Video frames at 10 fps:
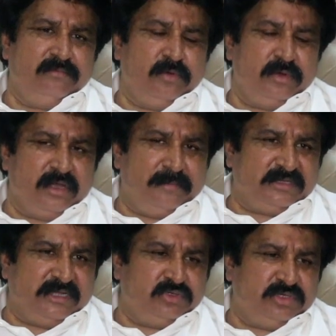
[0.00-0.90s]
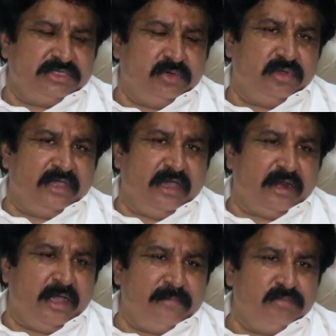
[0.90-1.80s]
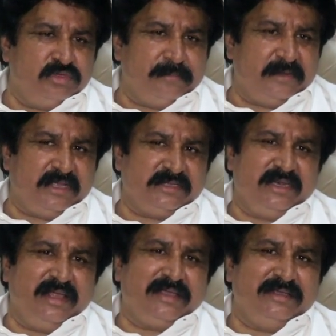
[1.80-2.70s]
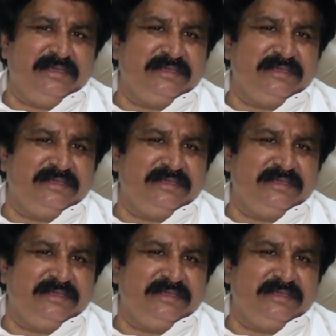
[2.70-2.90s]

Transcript: वो उनका बच्चा जुडिशल हो गया और अब मुझे पता चला है कि